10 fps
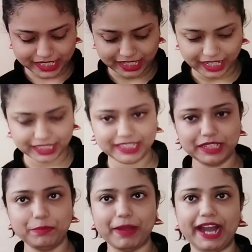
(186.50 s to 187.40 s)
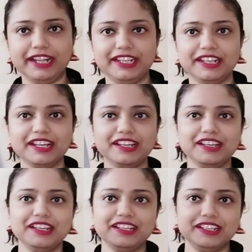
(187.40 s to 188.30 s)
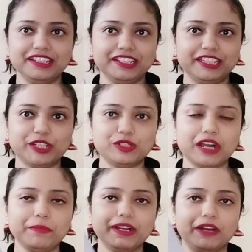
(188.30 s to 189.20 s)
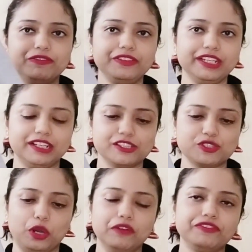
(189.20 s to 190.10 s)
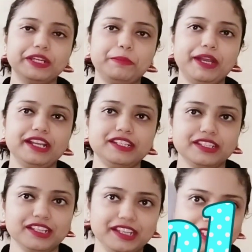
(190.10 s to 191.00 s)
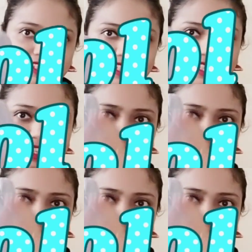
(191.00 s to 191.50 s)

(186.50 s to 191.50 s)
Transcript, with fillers: के साथ ये पैंट है ये देखो आप काफी सॉफ्ट है पैंट ठीक